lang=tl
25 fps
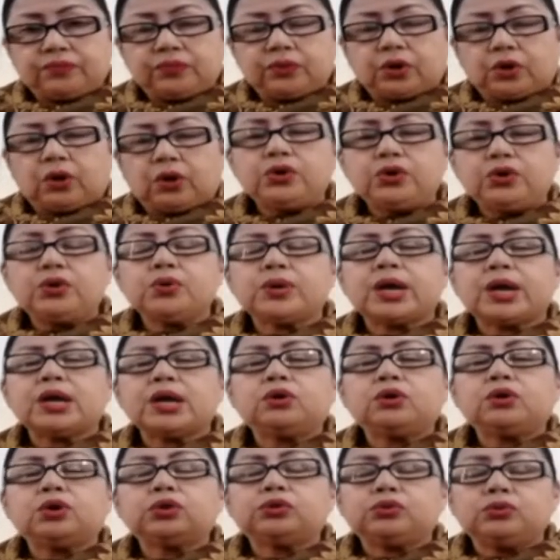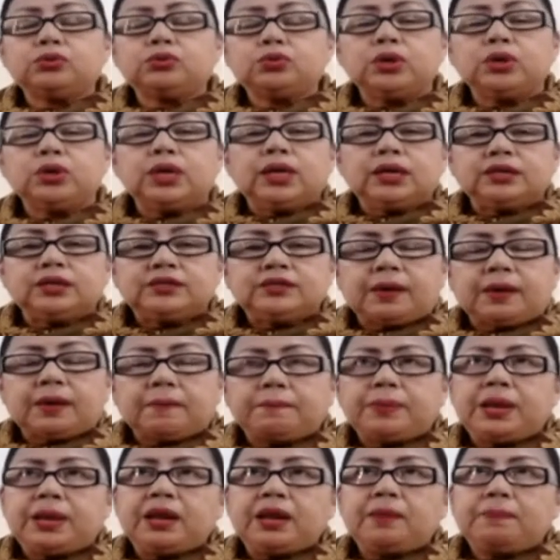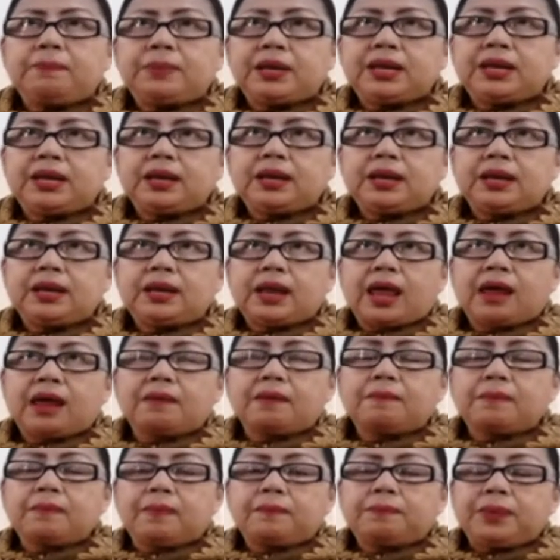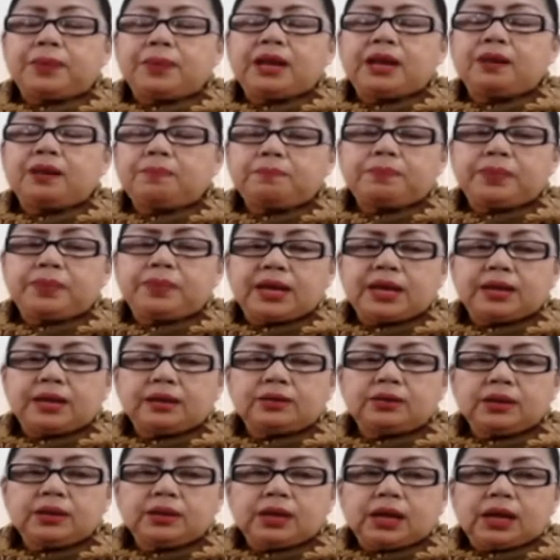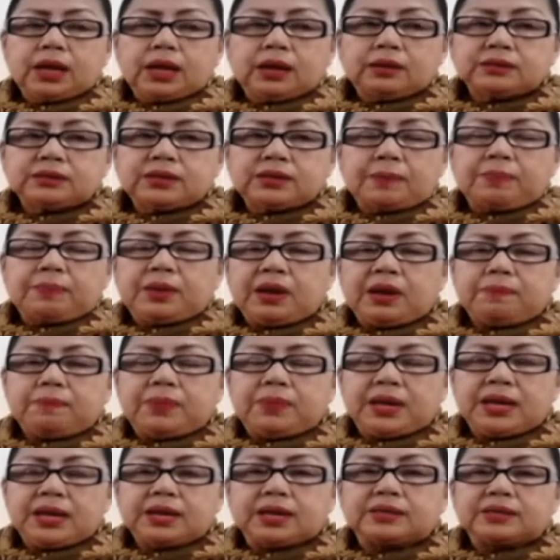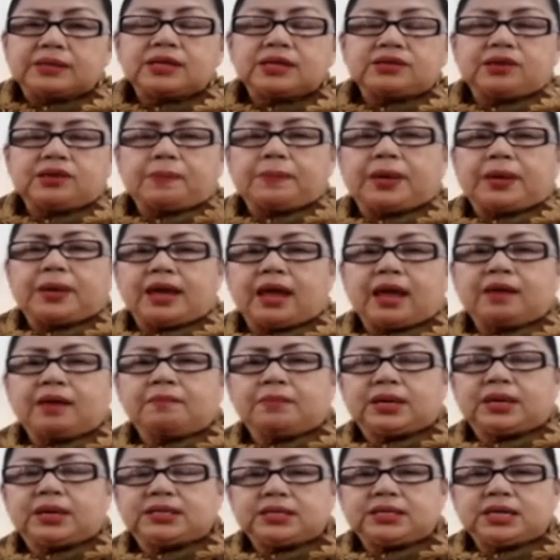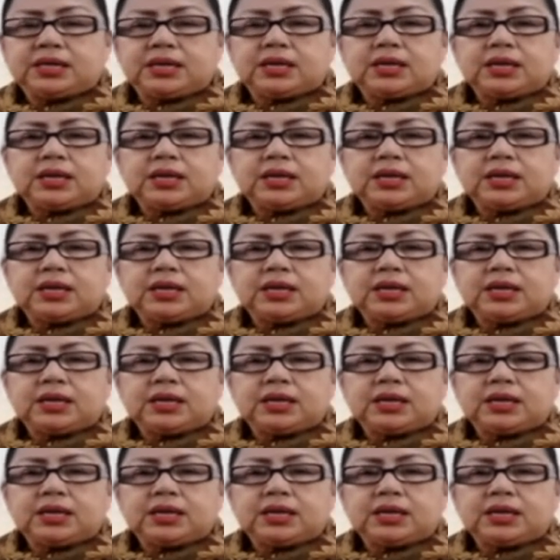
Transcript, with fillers: Or you can go to ja- Philippine, em, Philippine, sa Pilipinas, sa Japan Embassy.